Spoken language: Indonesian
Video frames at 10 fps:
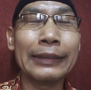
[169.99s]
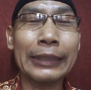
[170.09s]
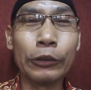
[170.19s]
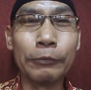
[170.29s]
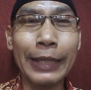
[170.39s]

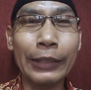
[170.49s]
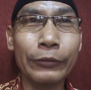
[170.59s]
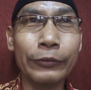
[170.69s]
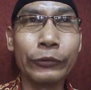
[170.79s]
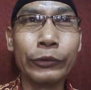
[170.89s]
sejumlah
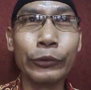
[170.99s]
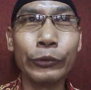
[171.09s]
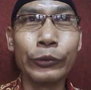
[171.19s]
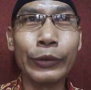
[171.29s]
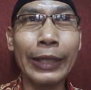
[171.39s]

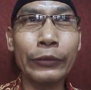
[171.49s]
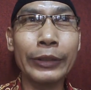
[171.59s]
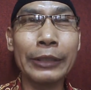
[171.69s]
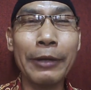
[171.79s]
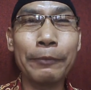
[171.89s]

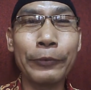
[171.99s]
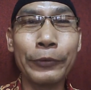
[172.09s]
750.000